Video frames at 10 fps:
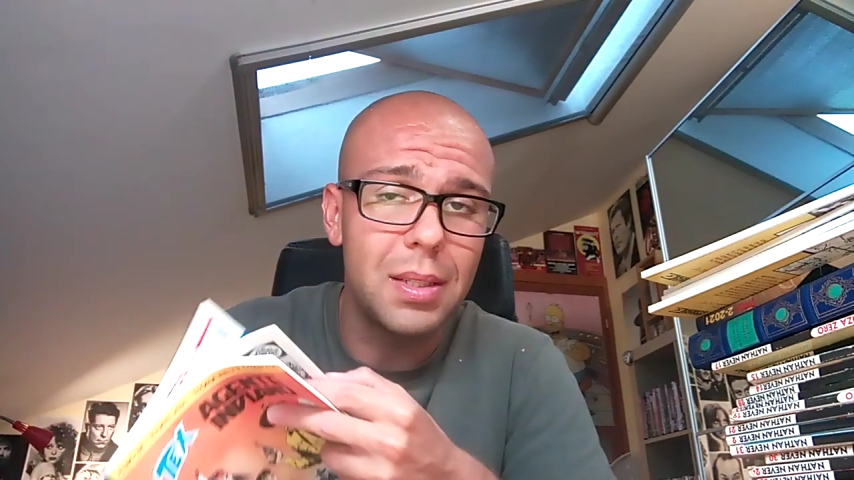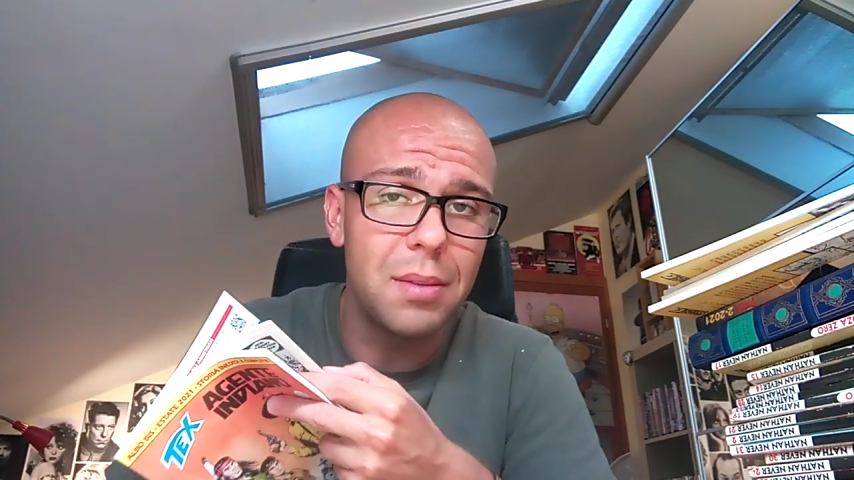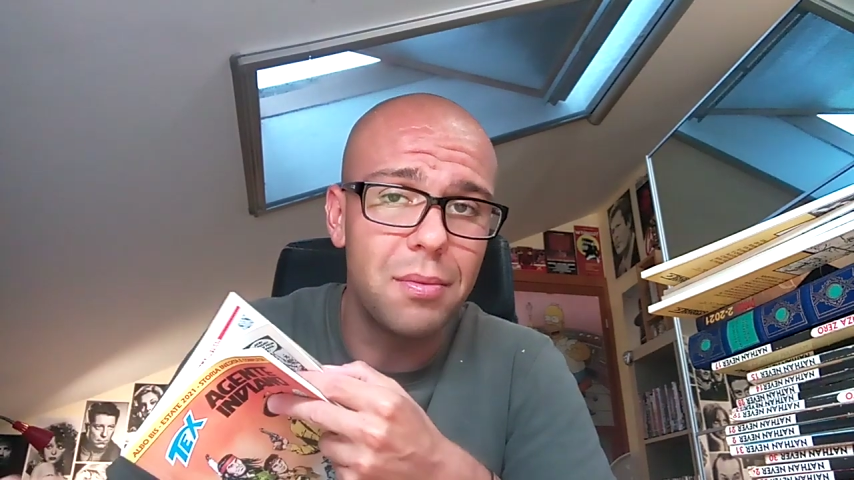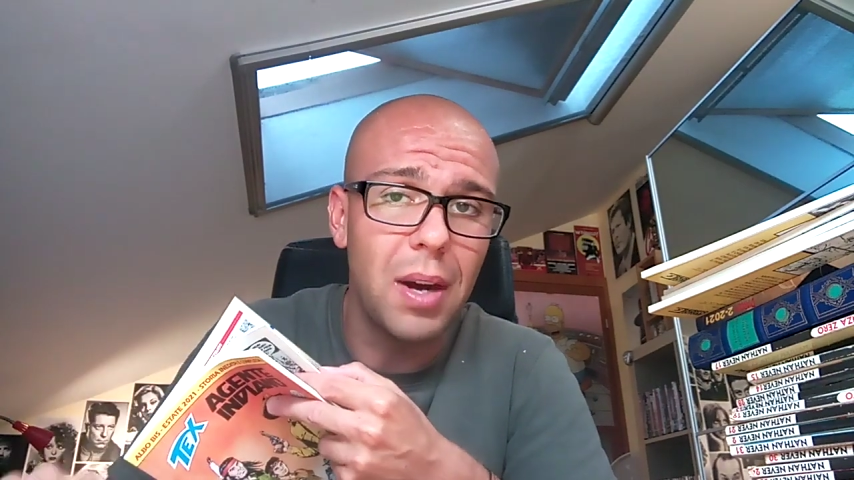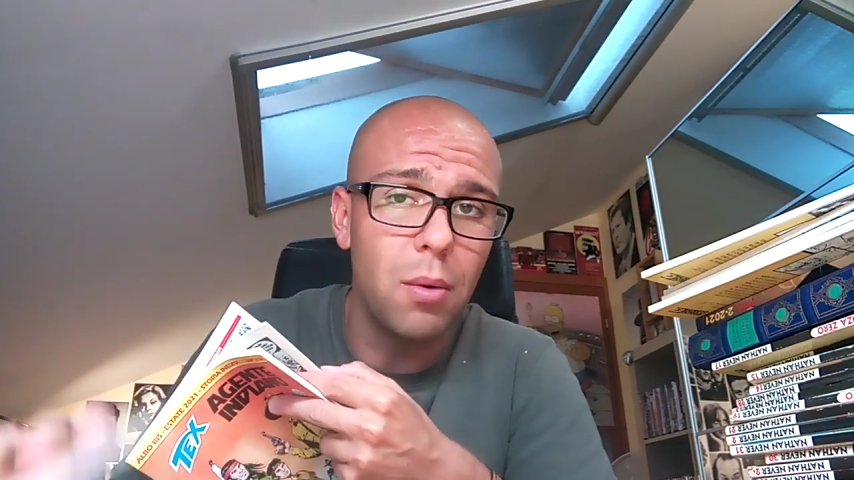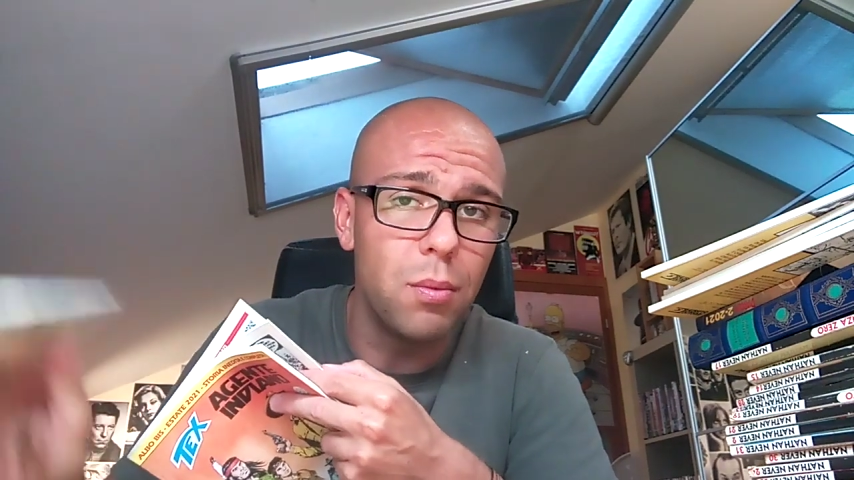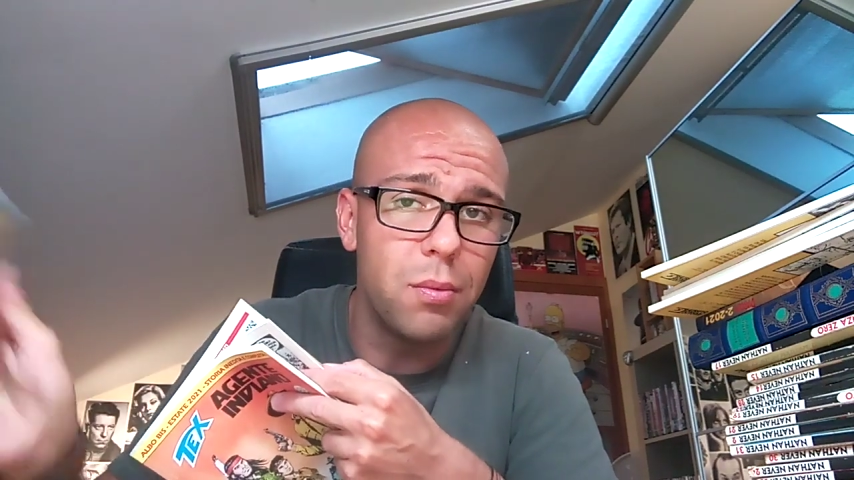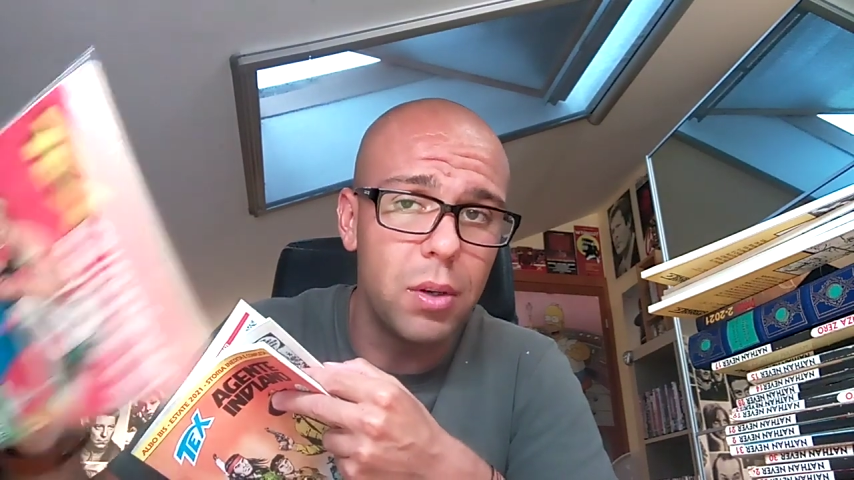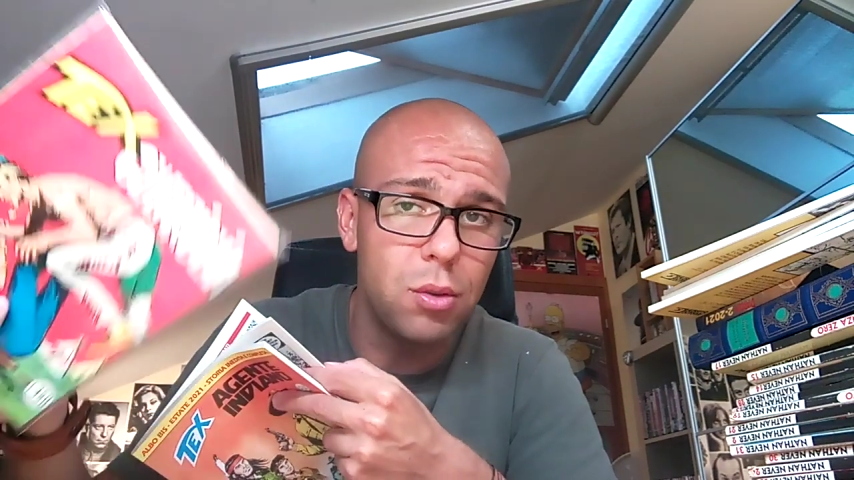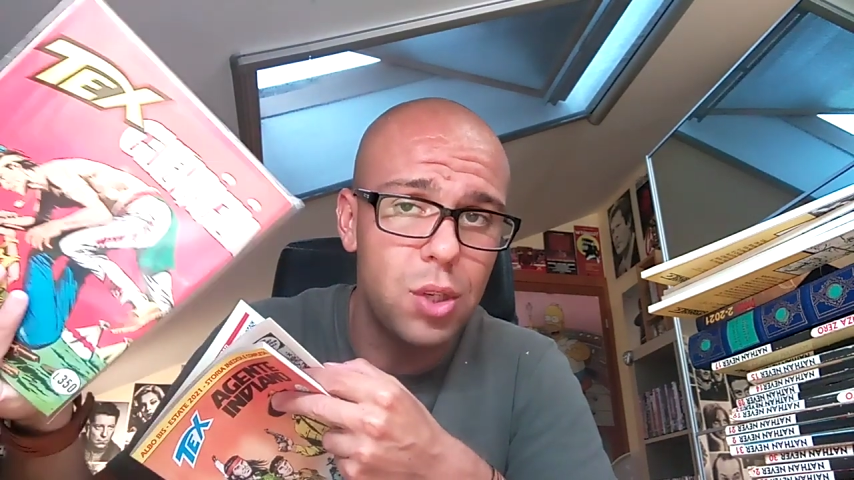si fa un
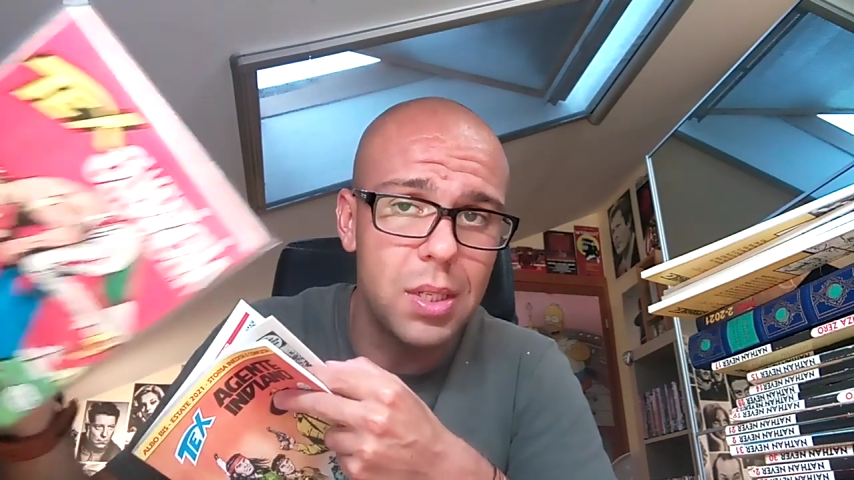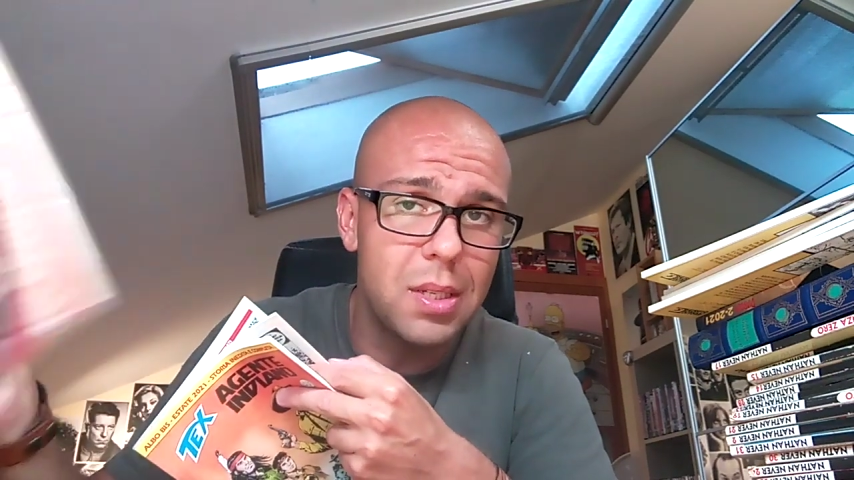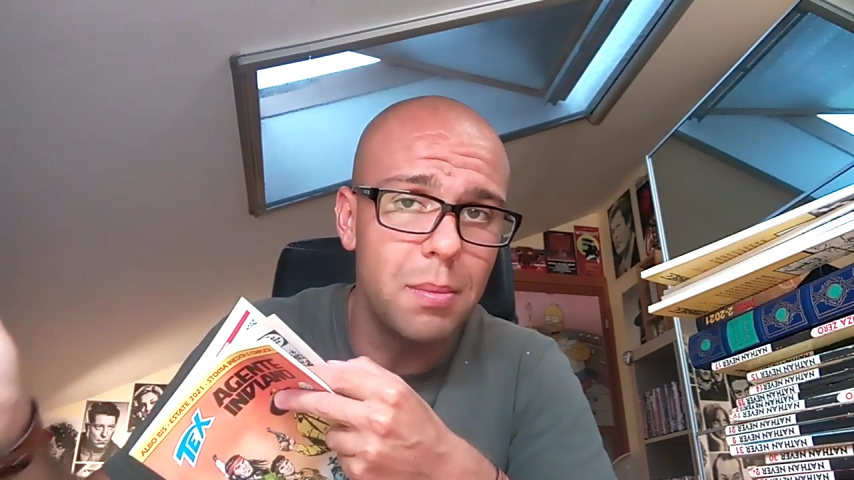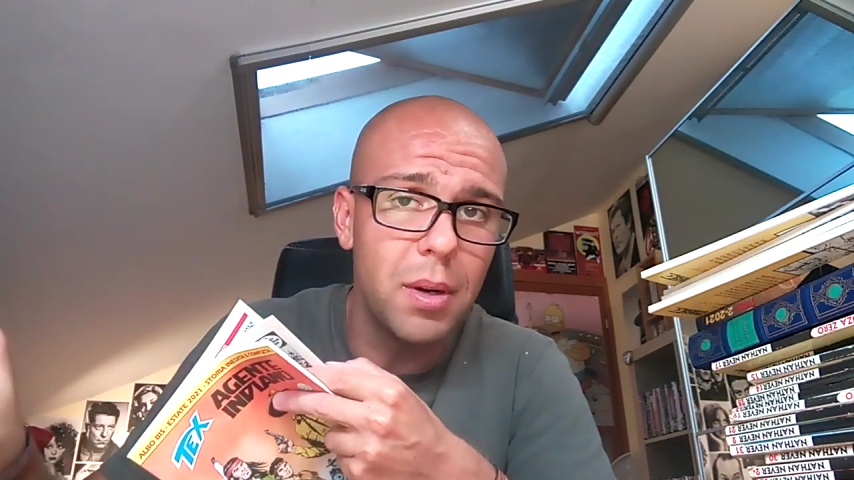velocissimo